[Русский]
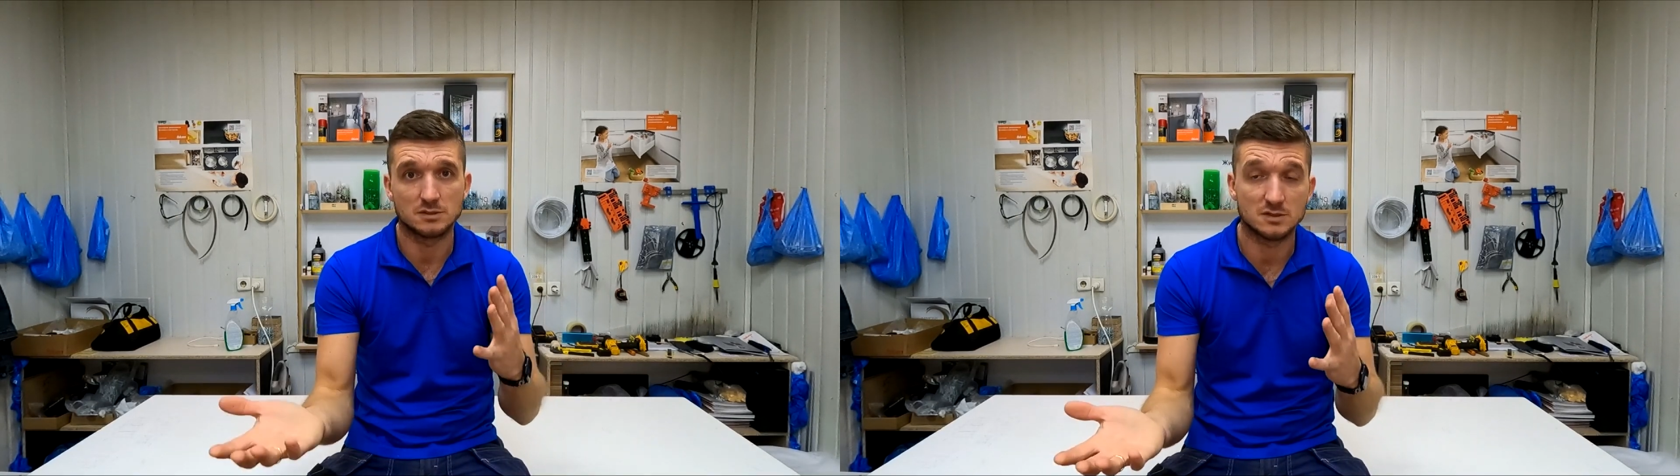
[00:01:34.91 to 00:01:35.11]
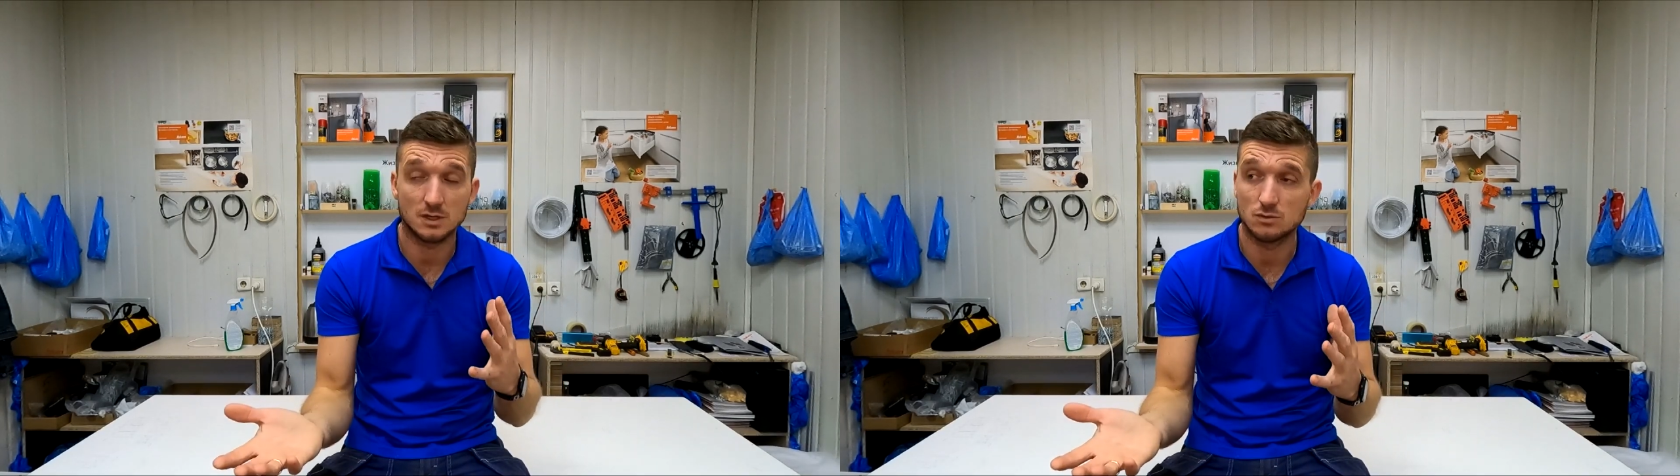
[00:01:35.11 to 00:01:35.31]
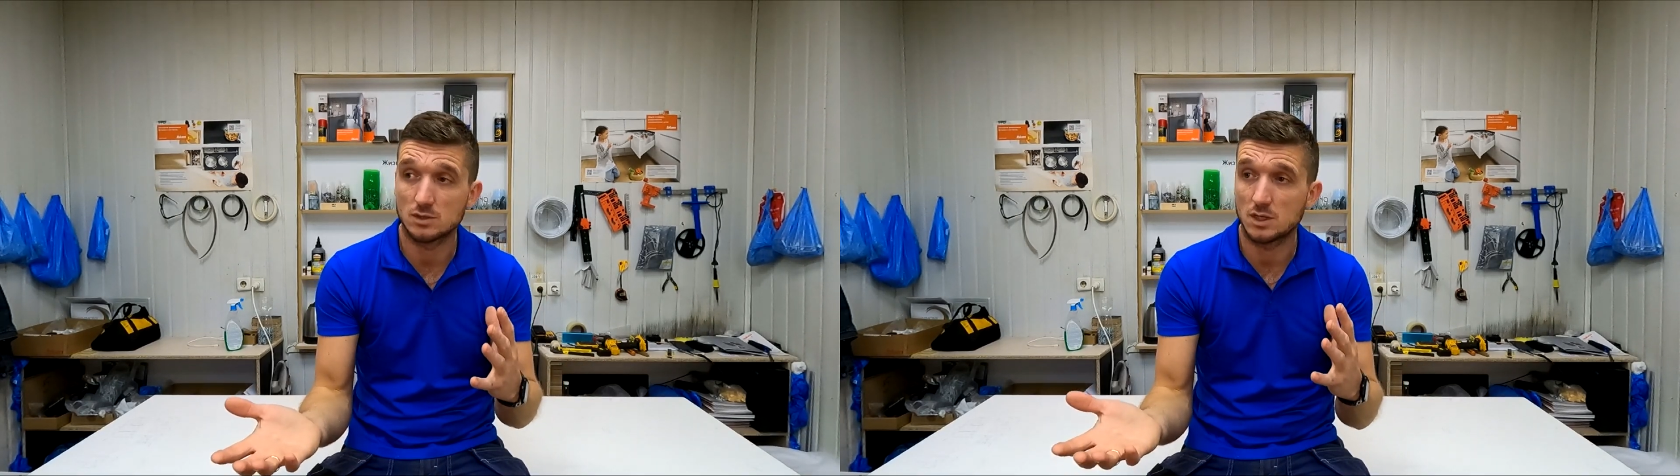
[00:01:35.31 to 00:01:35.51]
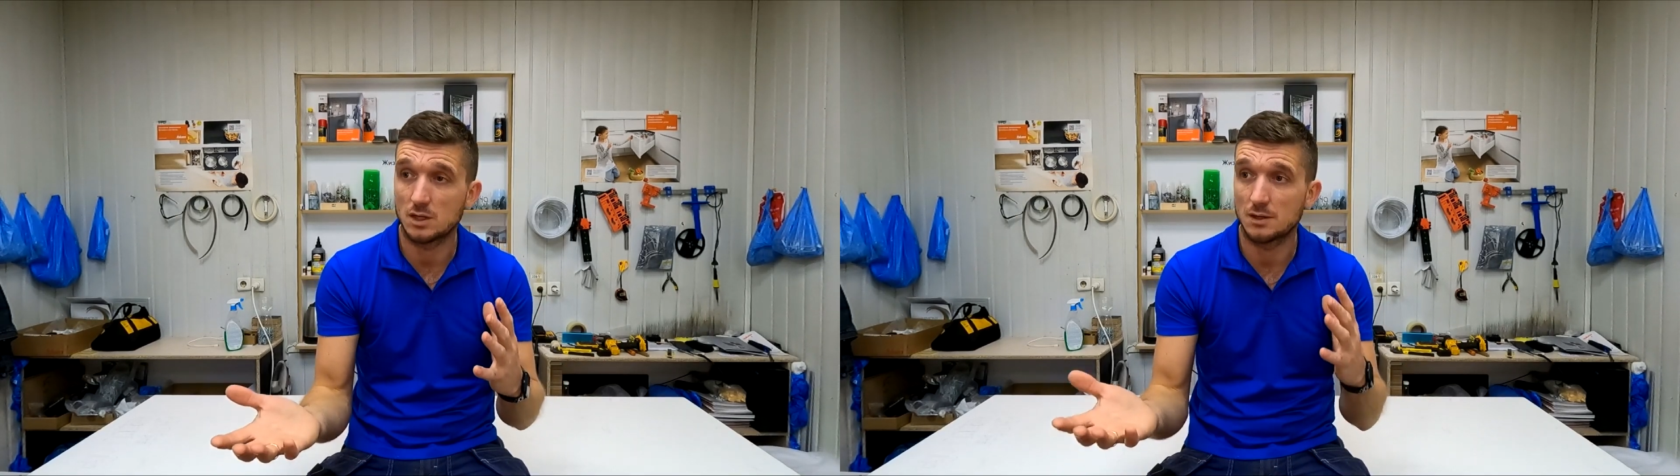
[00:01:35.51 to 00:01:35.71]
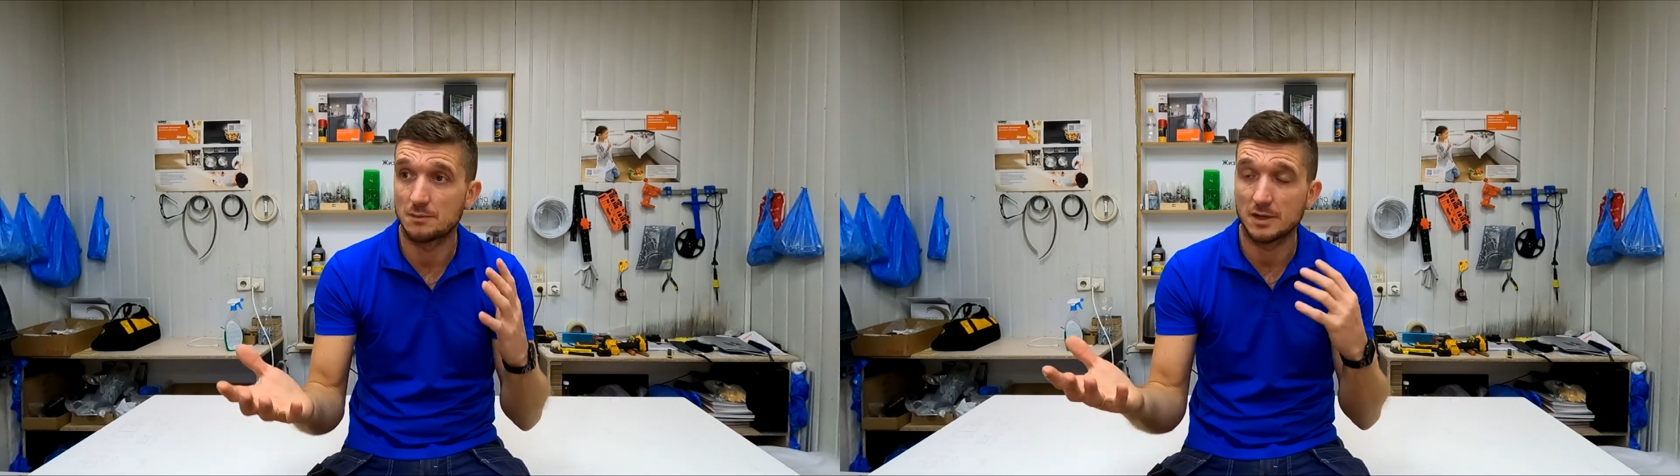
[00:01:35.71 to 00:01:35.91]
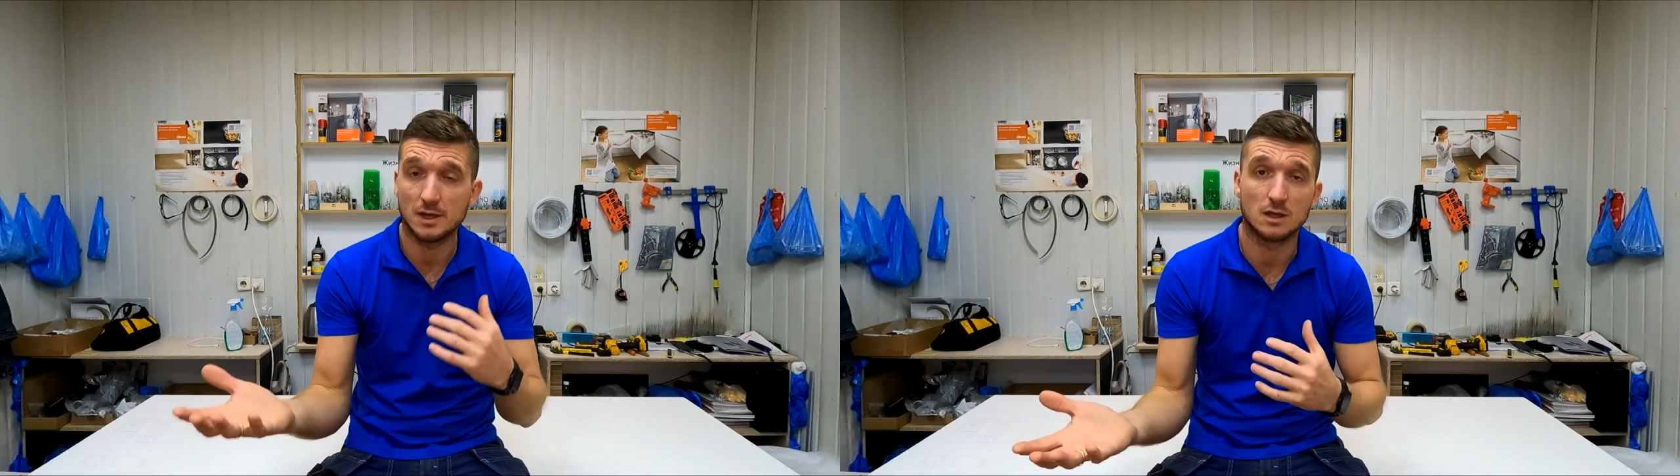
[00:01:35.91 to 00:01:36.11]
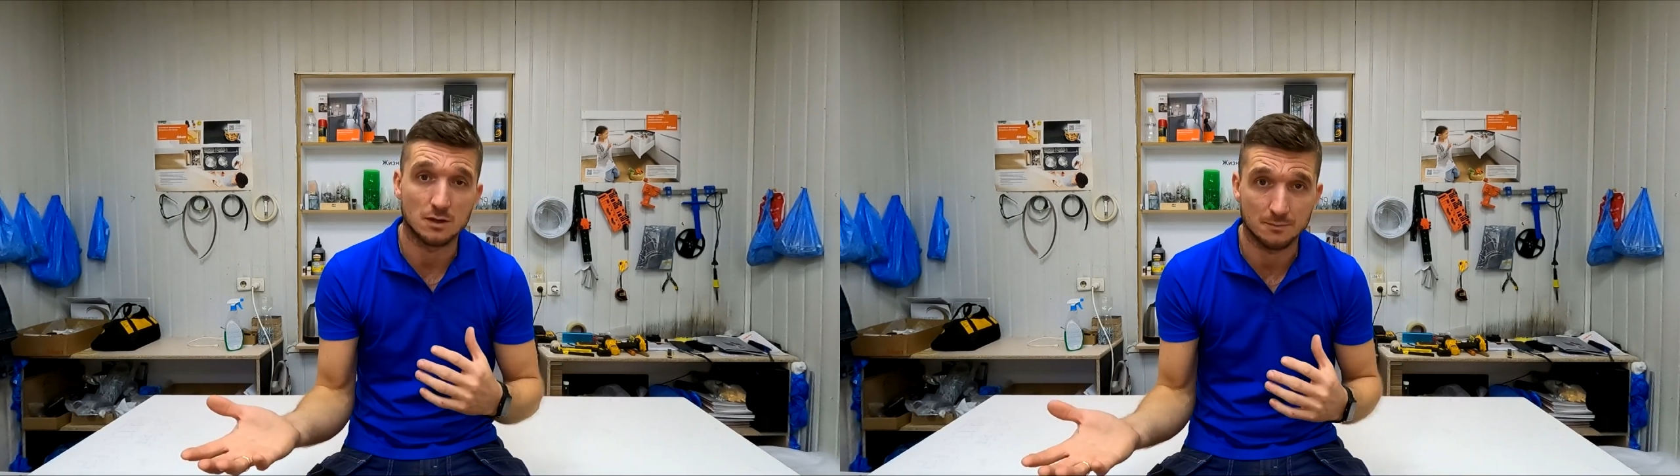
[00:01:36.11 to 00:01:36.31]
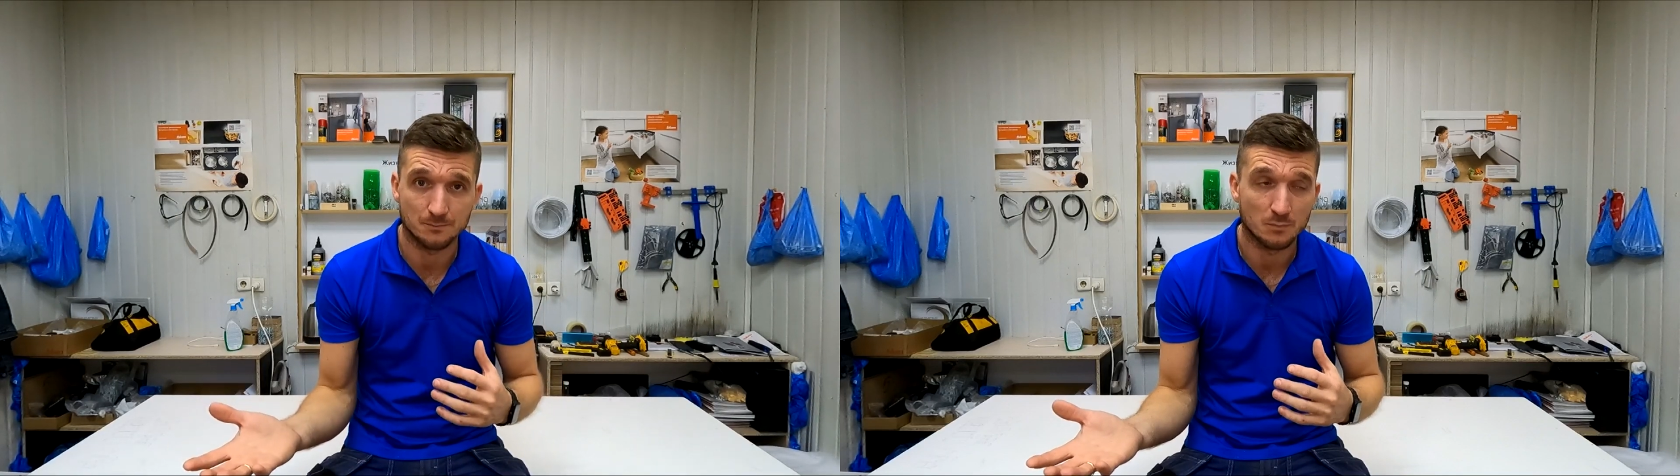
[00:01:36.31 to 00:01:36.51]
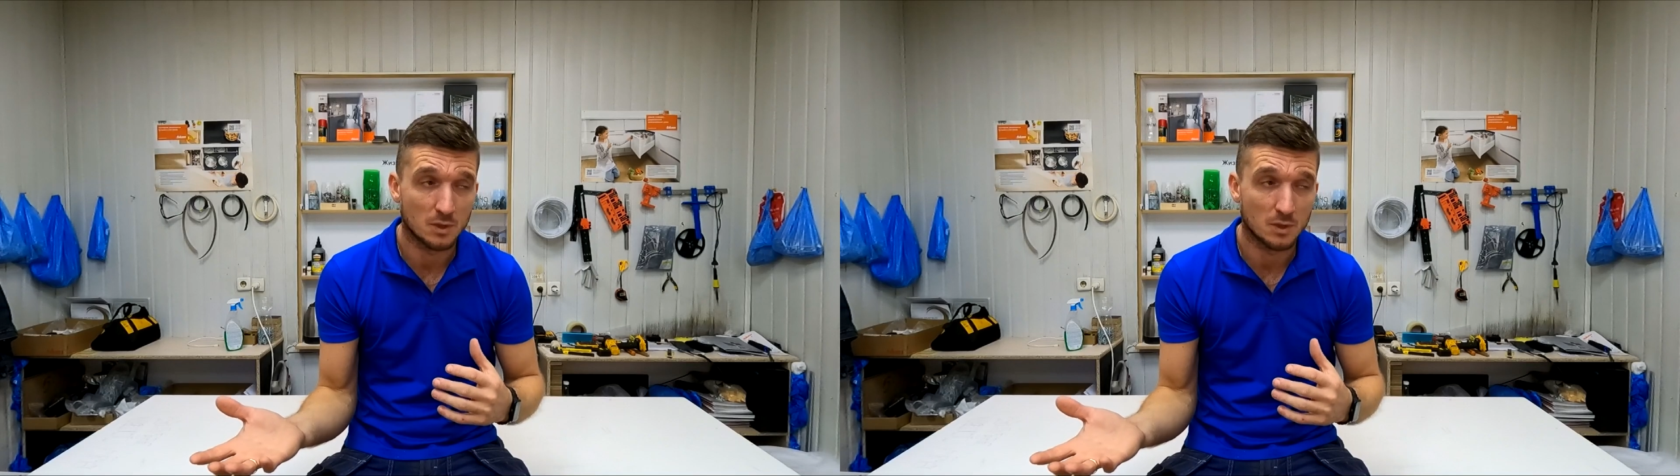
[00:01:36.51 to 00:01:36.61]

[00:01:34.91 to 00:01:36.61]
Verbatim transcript: цену на Эгер.